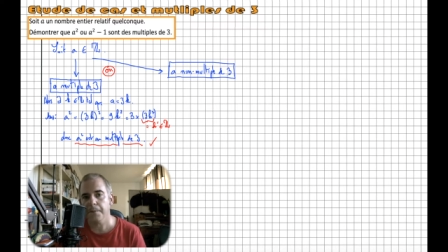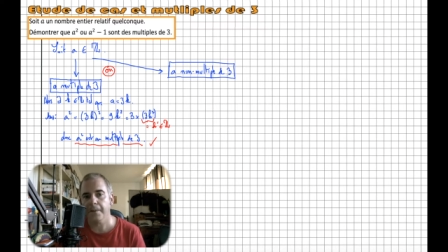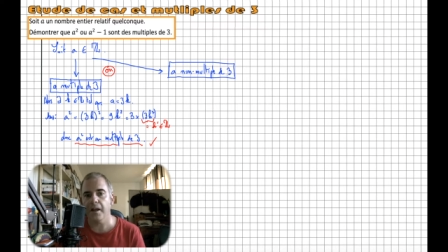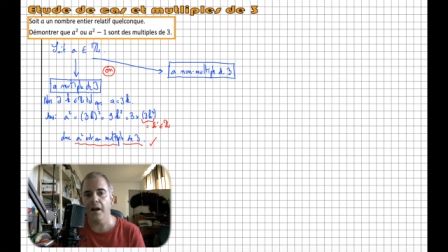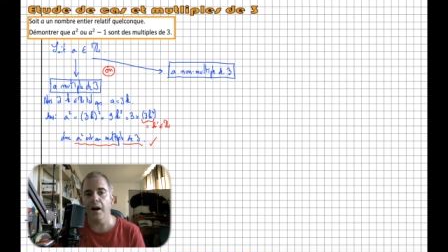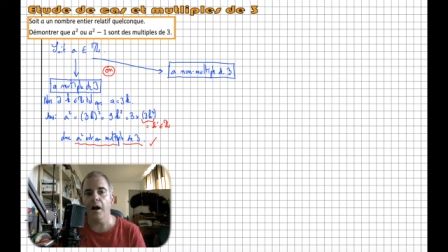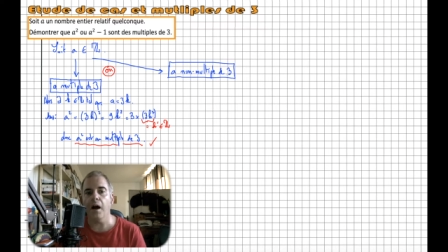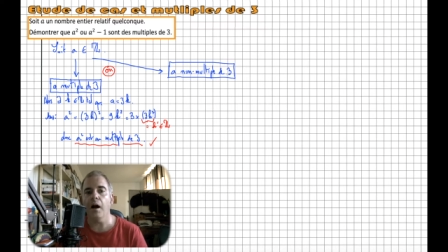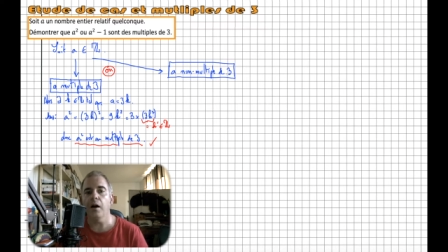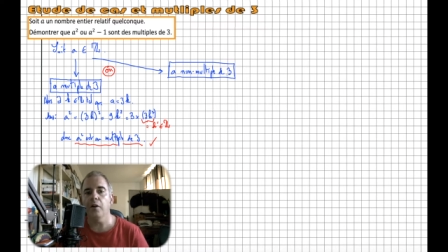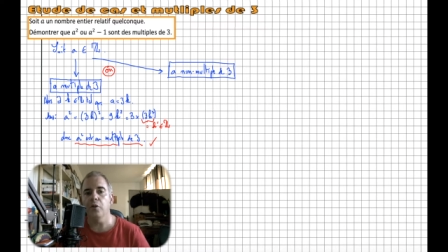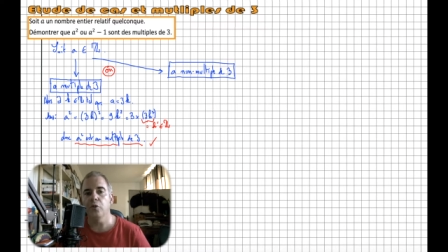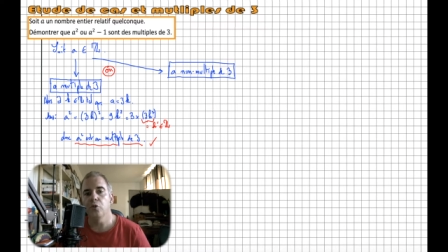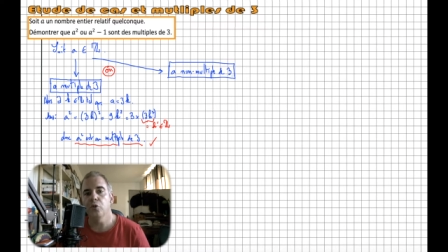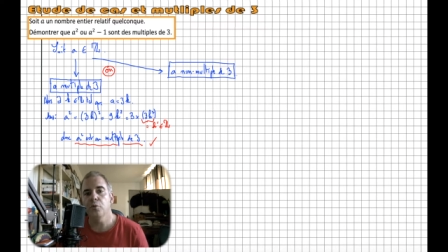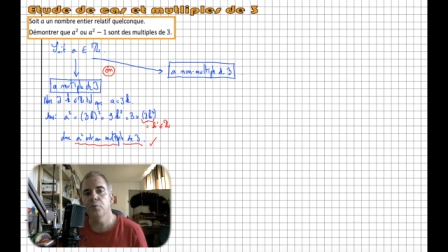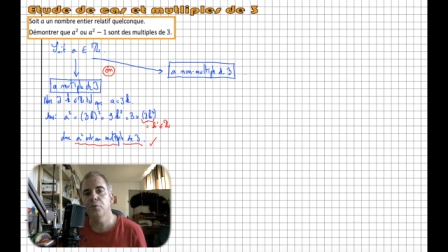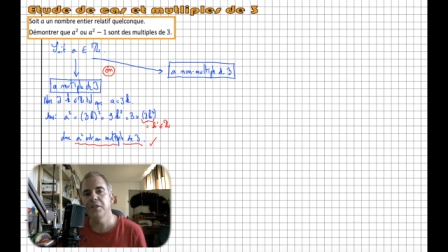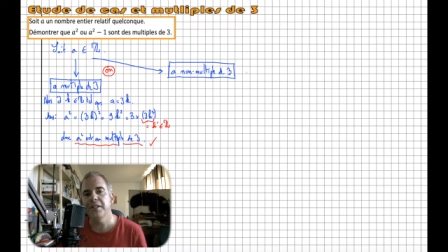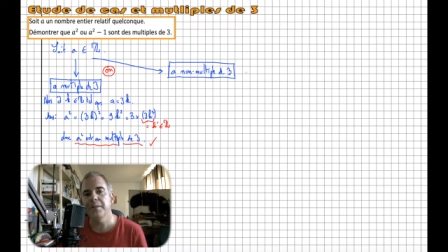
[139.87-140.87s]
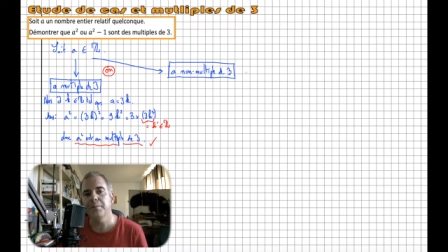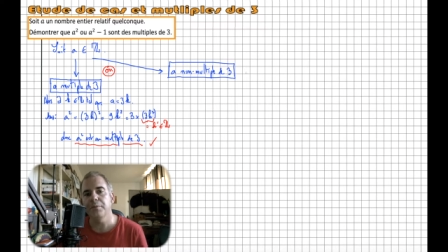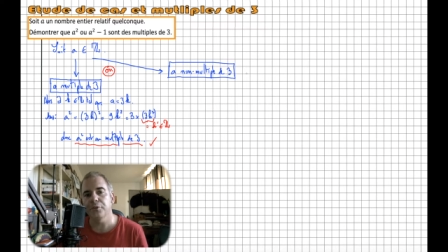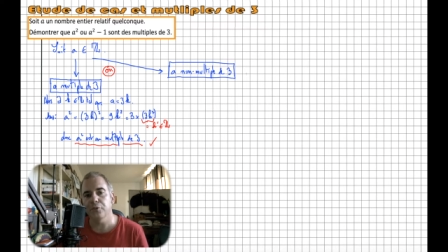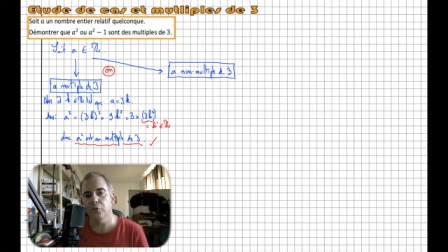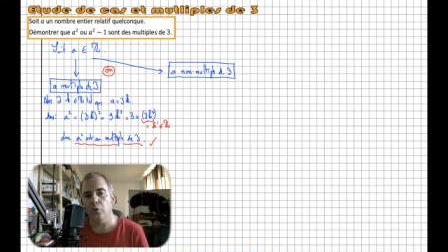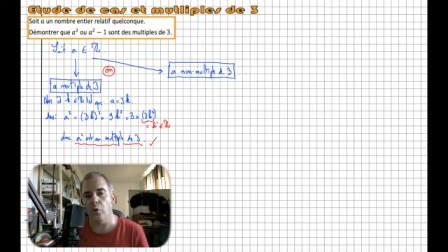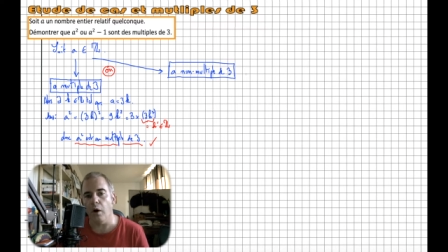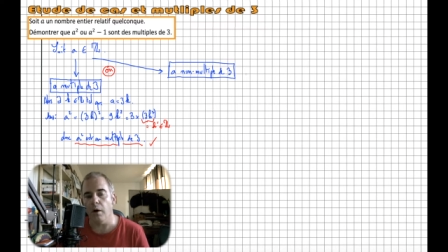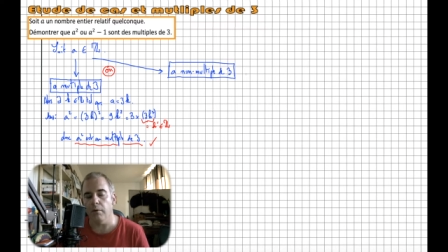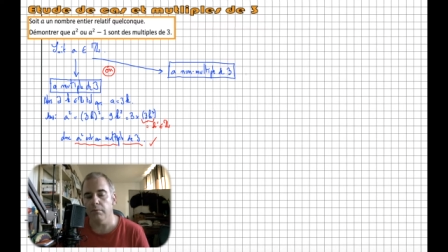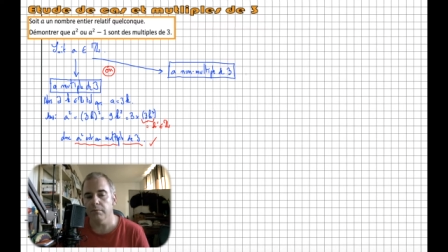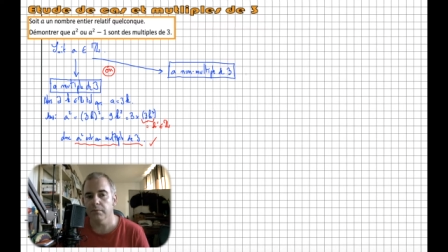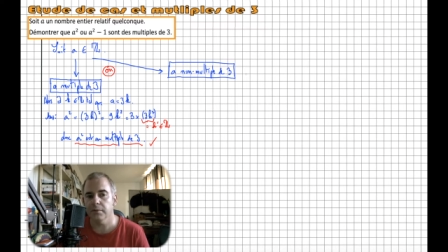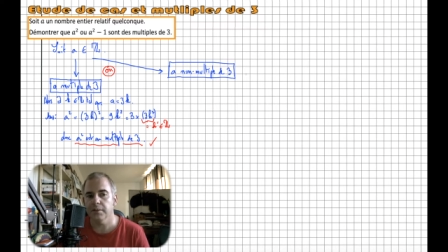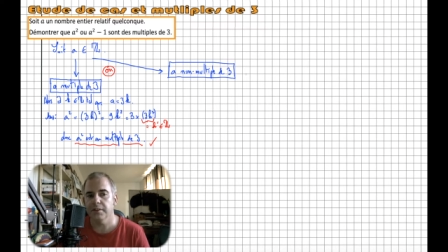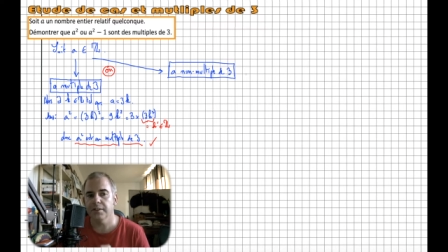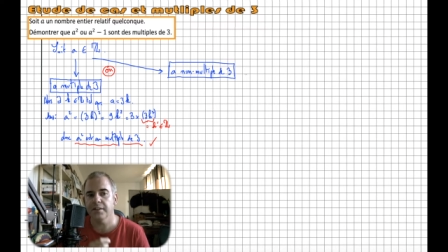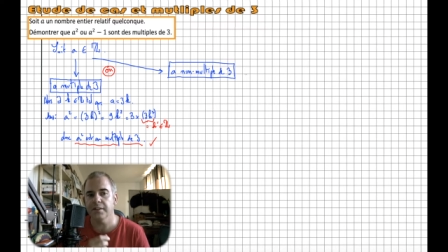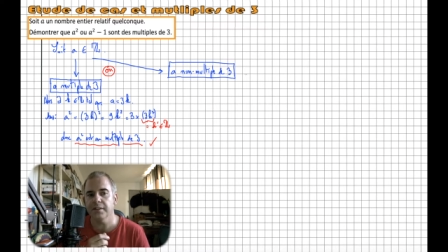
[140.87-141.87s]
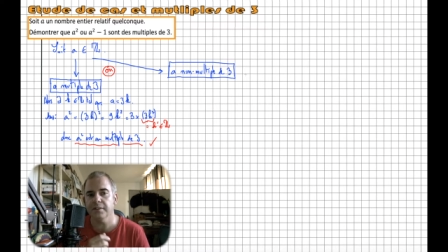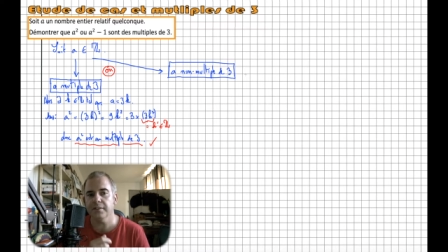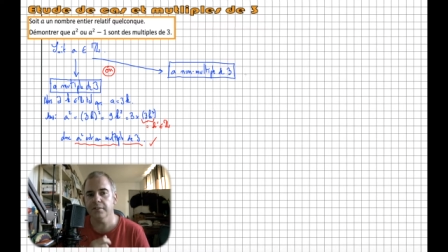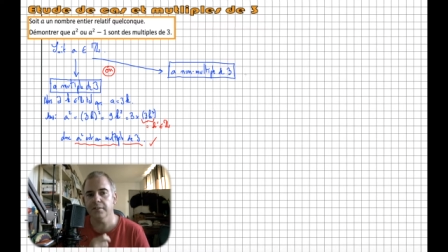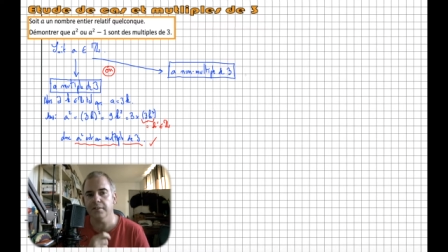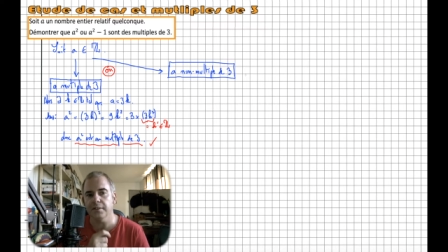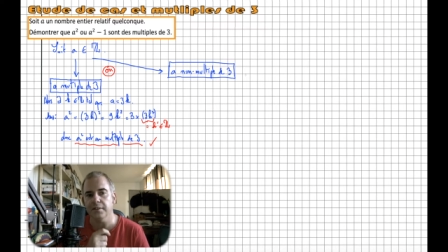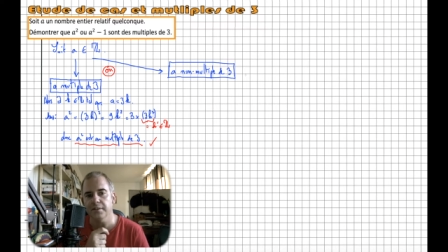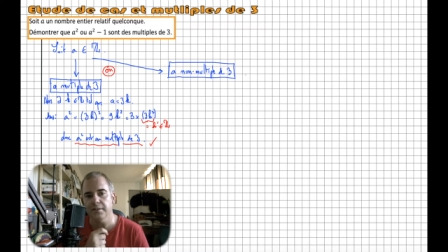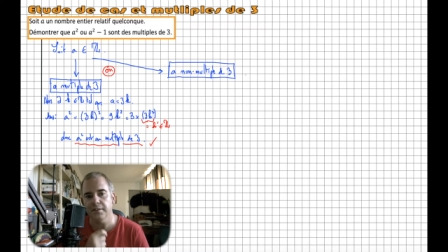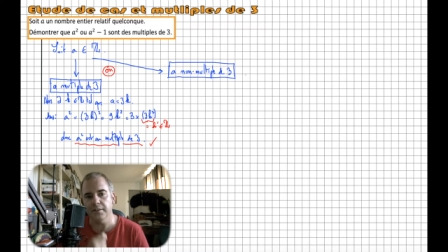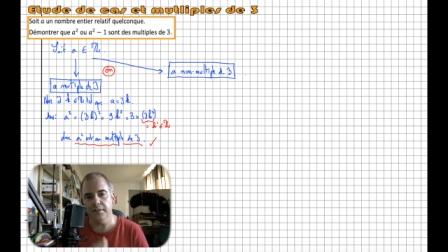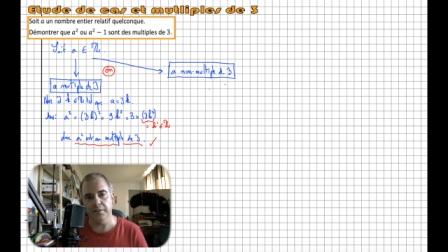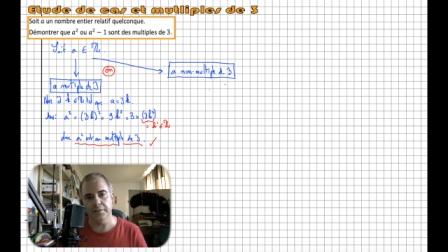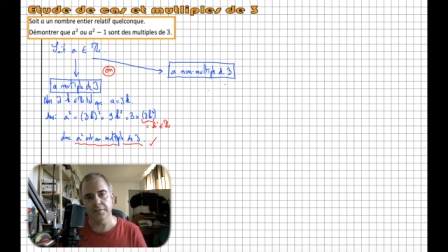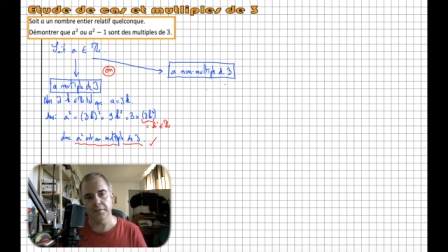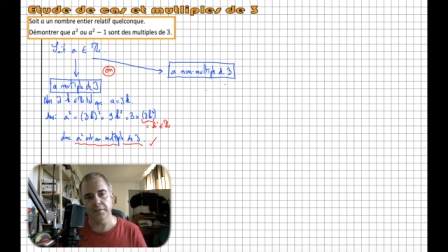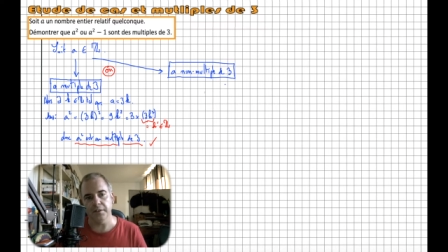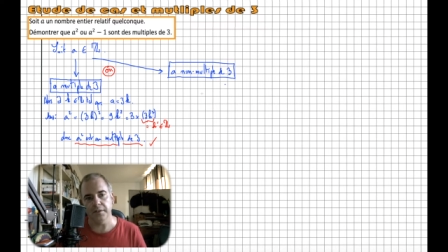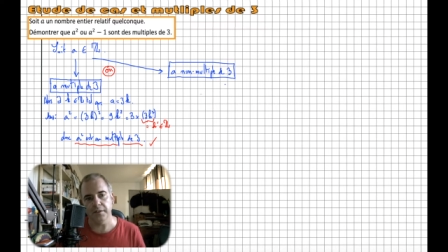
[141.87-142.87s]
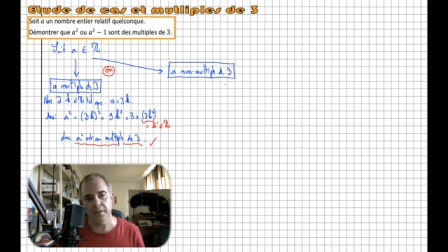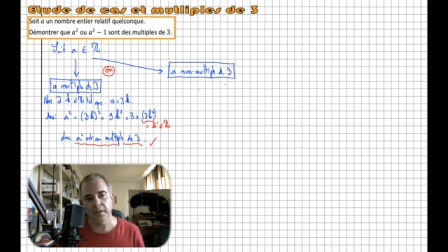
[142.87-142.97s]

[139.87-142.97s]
A non multiple de 3 qu'est-ce que ça signifie